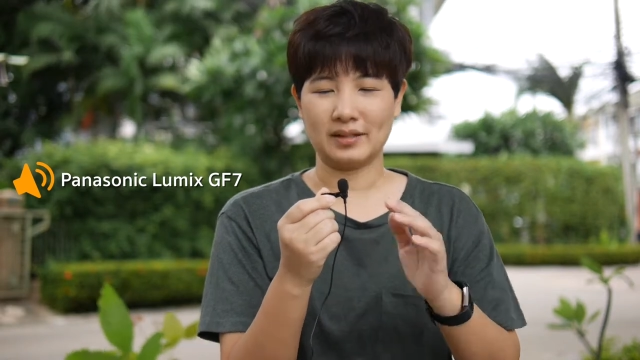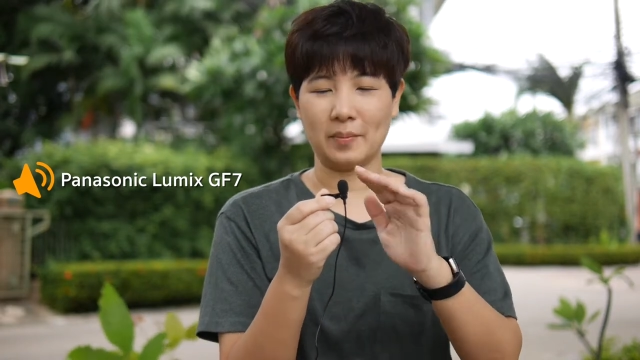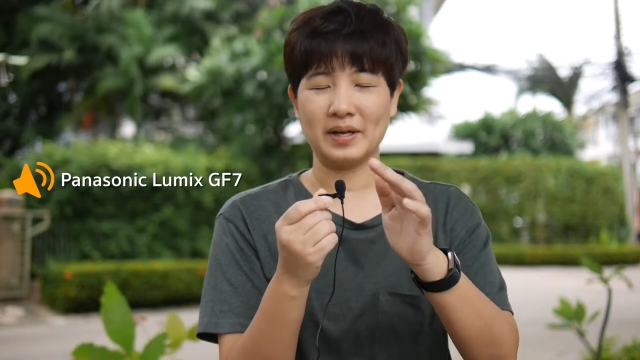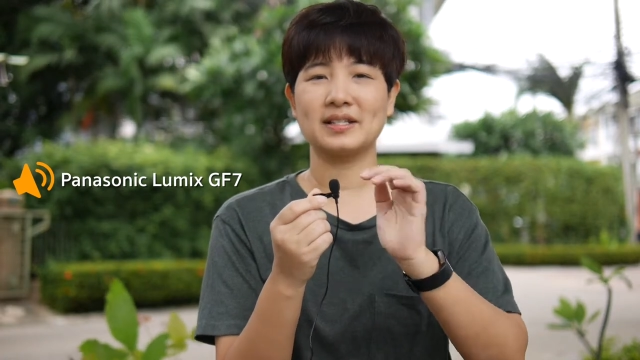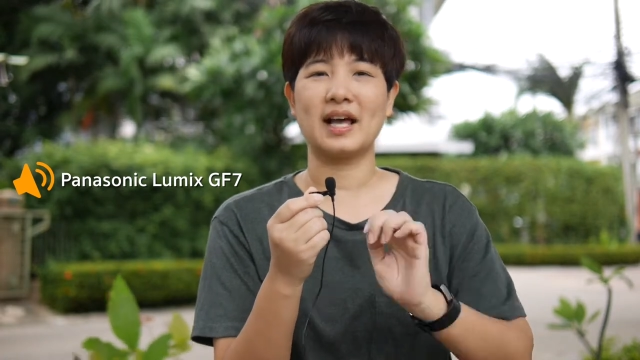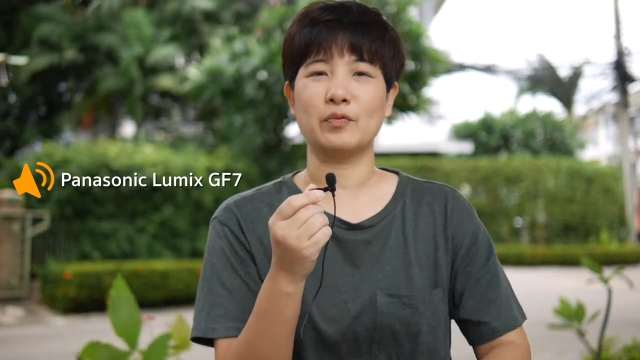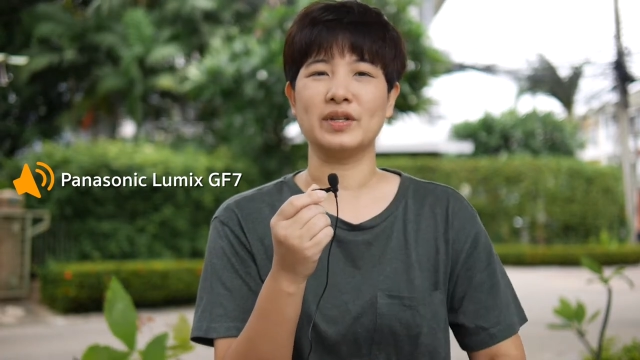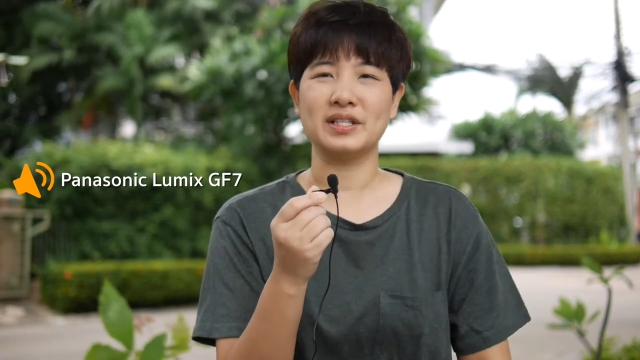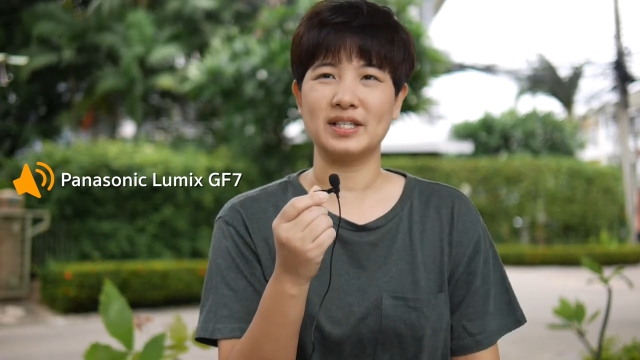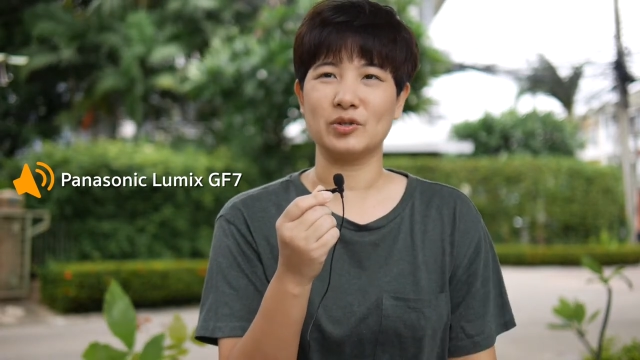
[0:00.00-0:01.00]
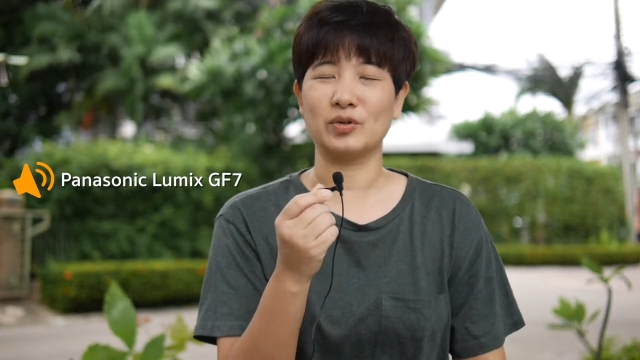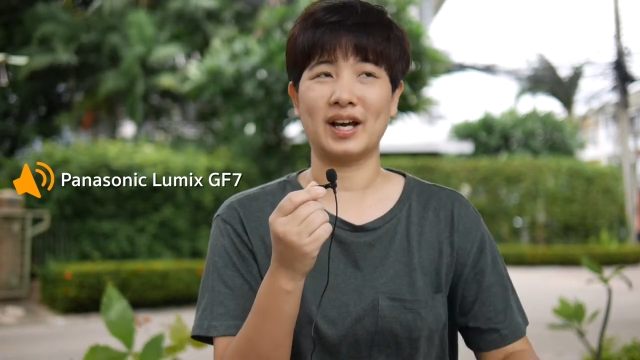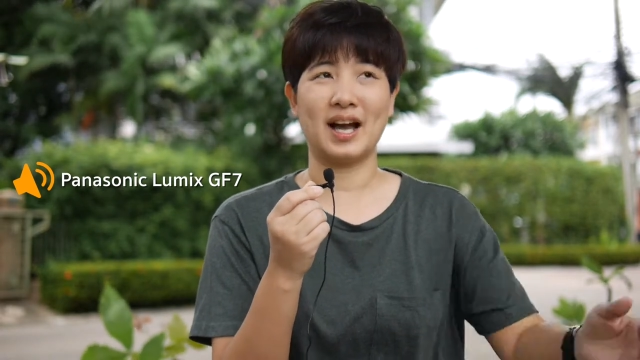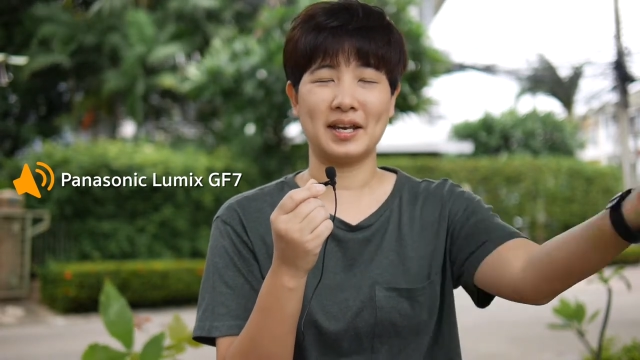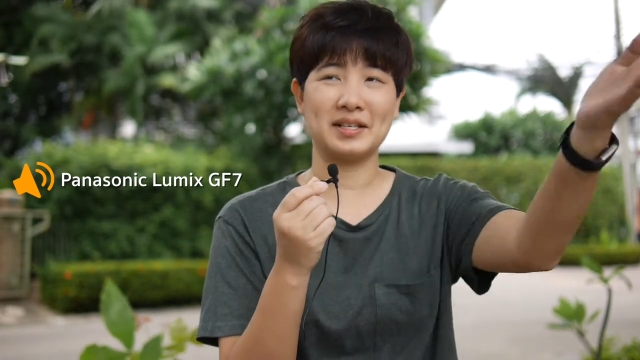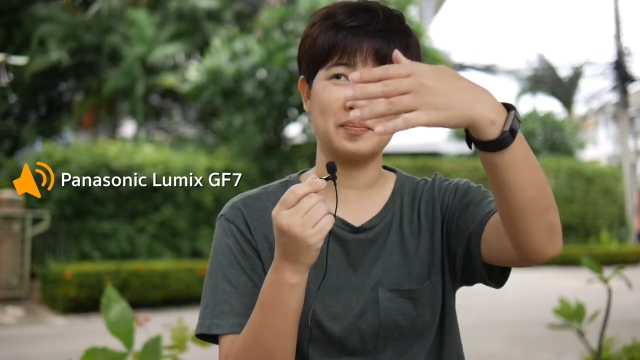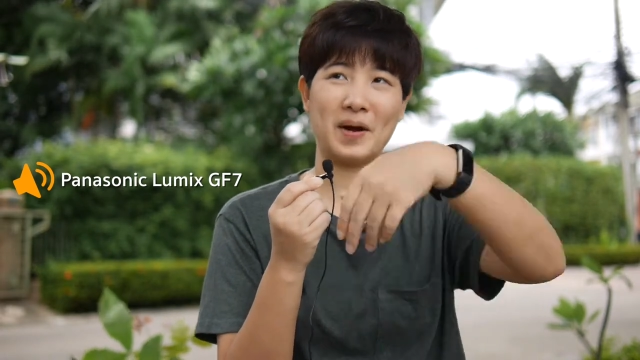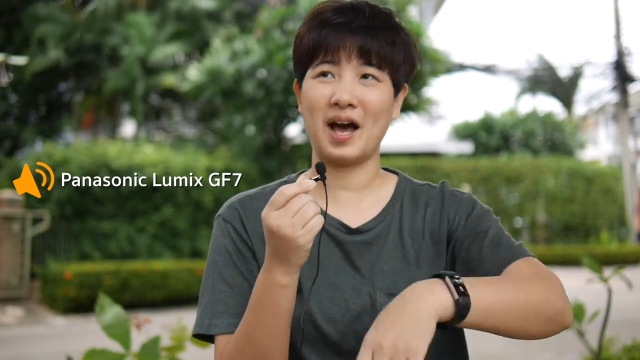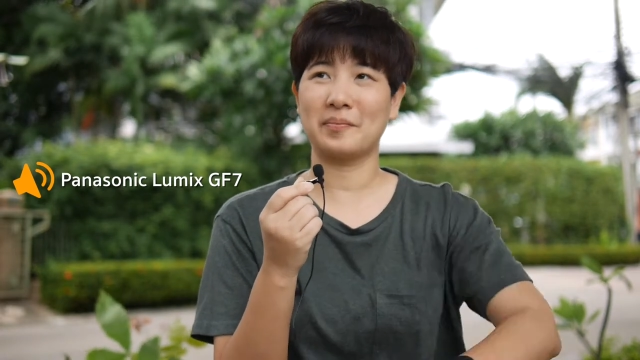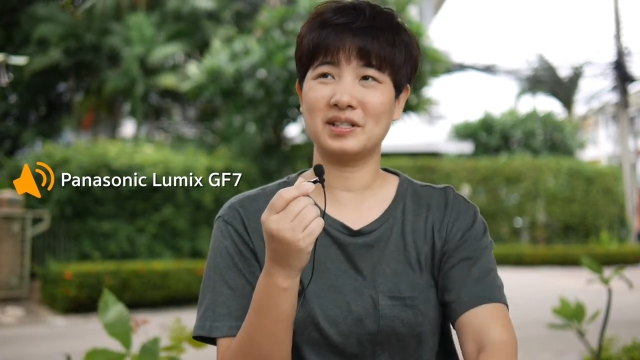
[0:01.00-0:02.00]
ยังไม่ได้ใส่วินชิลด์นะคะในส
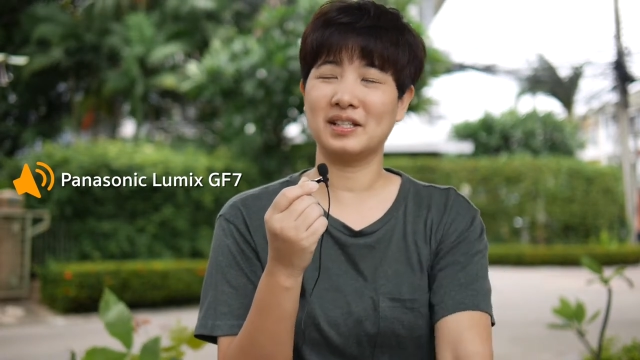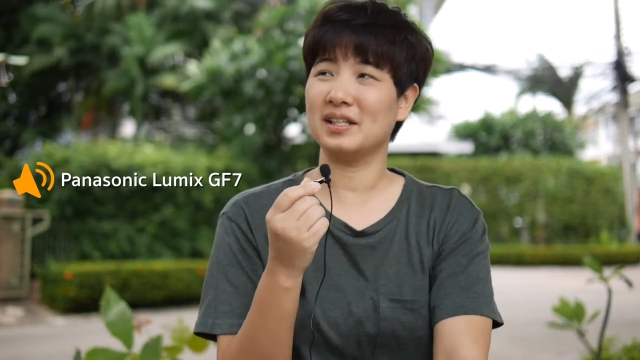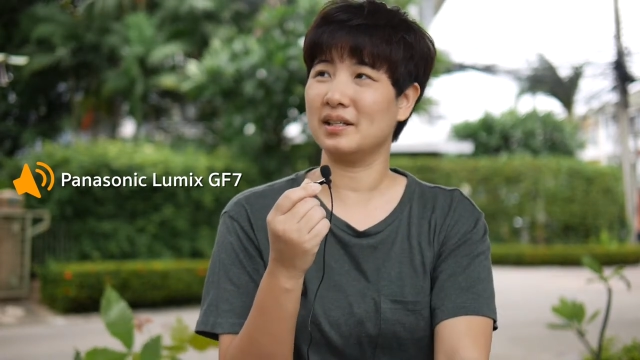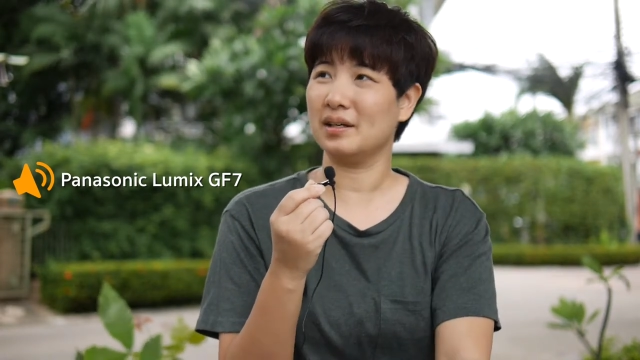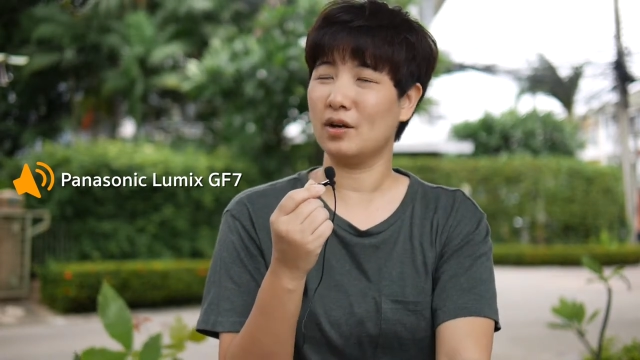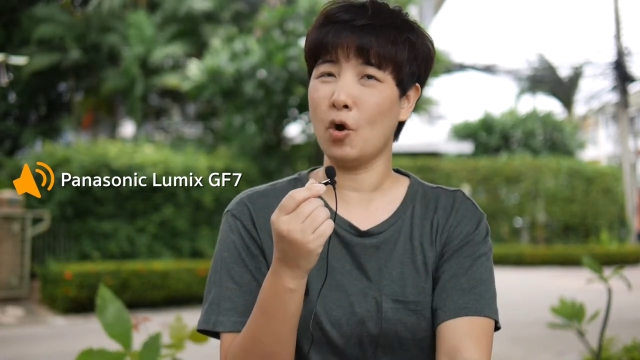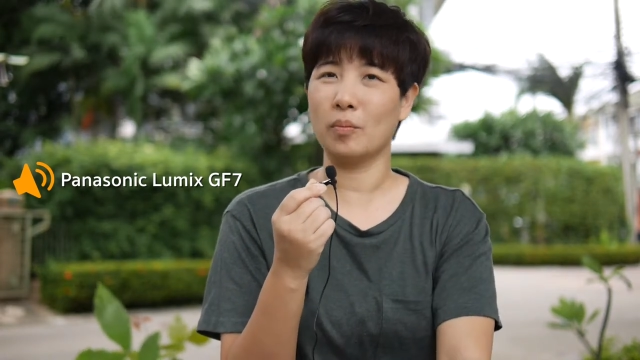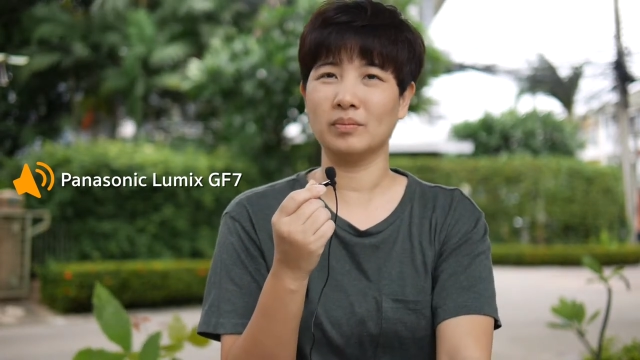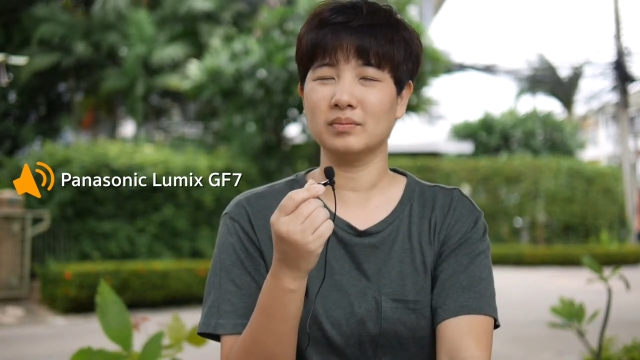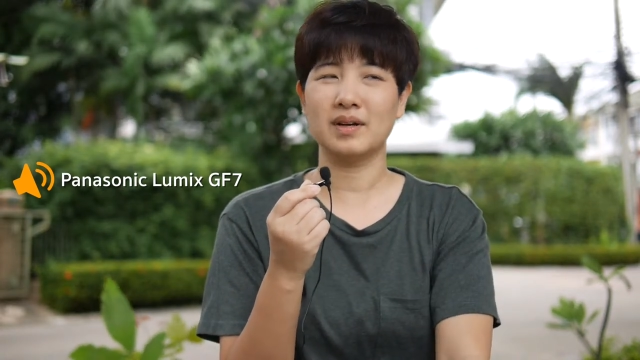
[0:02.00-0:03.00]
ภาพที่ลม